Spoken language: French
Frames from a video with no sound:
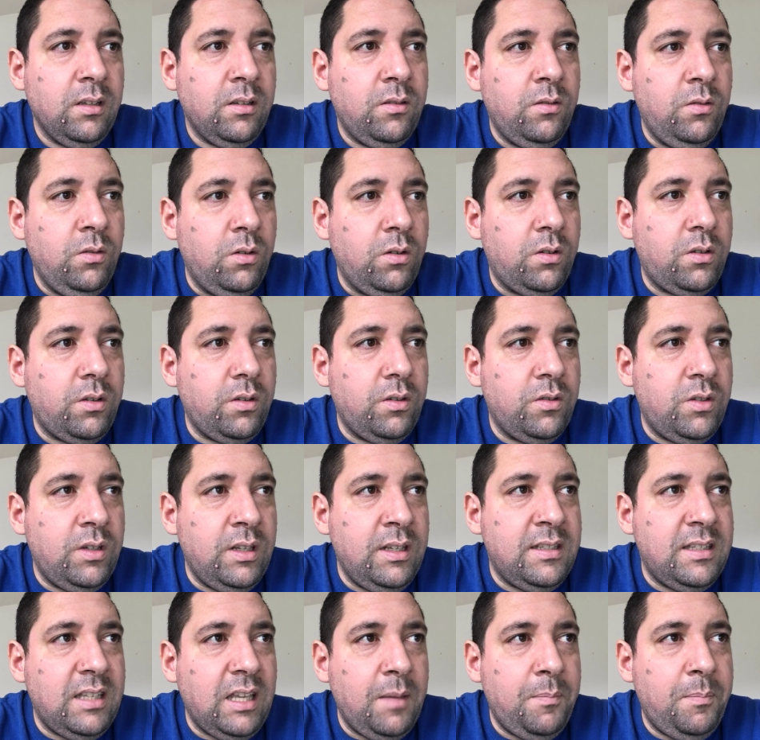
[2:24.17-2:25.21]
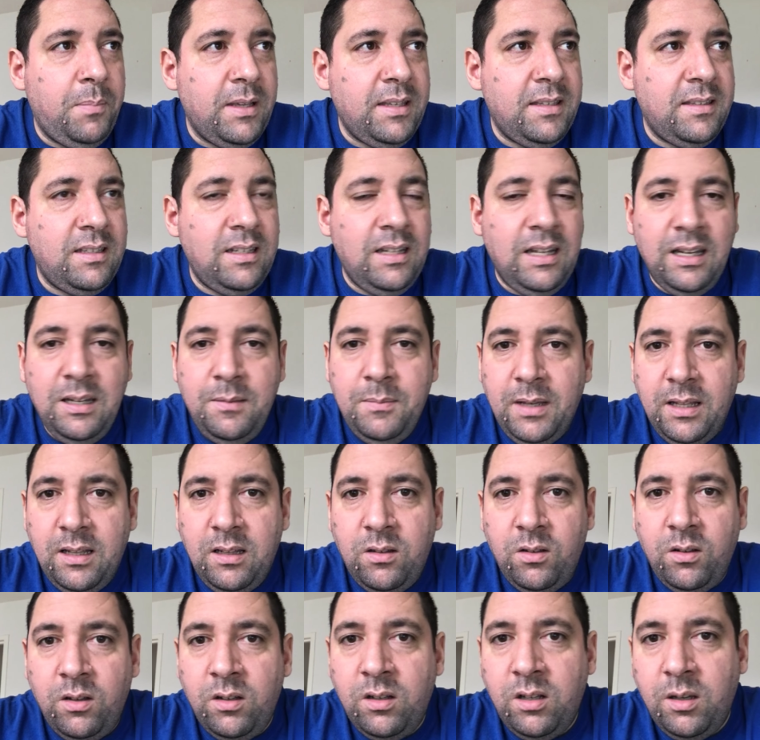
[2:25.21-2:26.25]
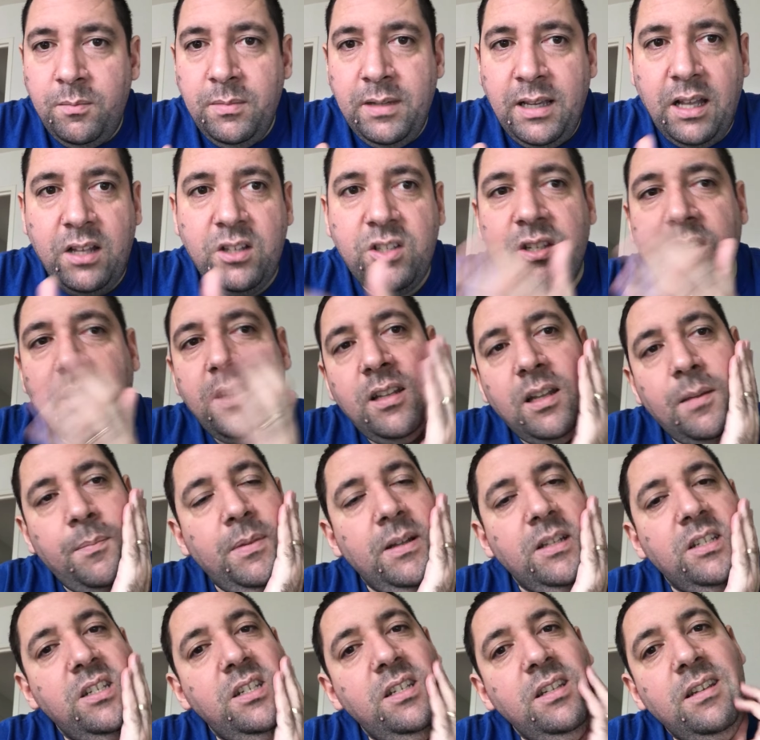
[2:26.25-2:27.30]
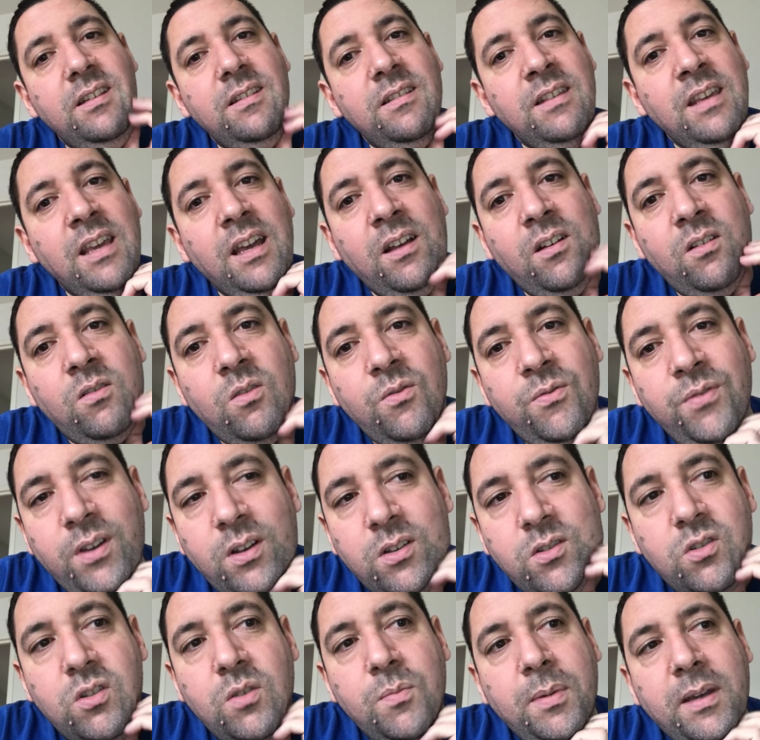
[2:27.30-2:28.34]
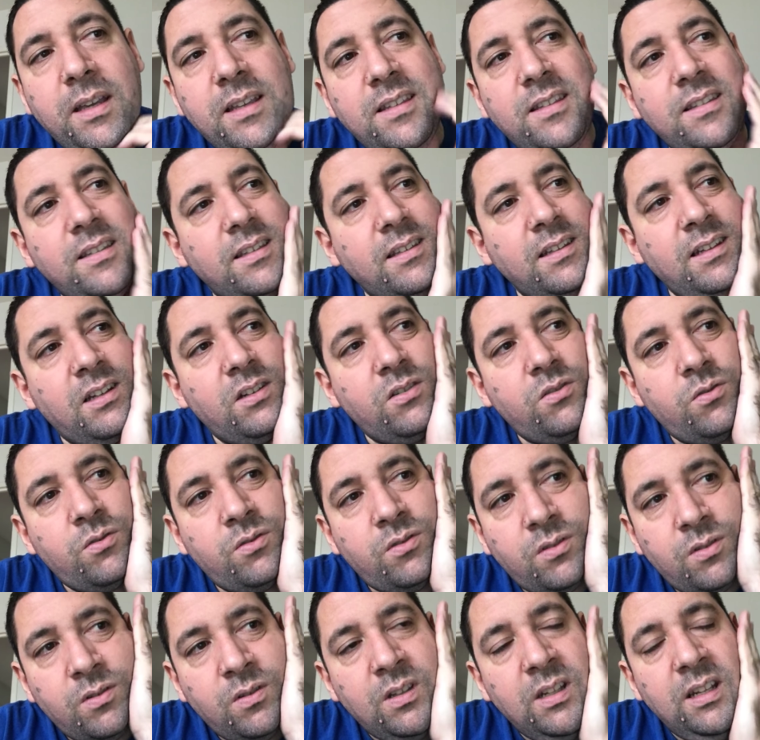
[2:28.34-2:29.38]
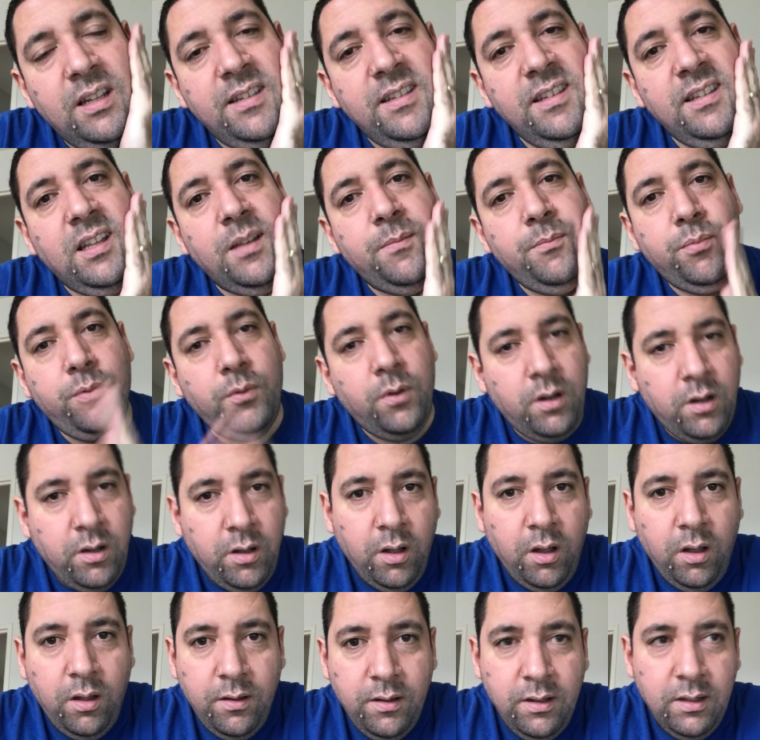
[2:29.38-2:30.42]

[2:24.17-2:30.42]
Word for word: Donc il ne savait pas s'il allait mettre euh, comme gardien, il ne l'a pas dit hier en conférence de presse. Il a juste, il hésite un peu encore.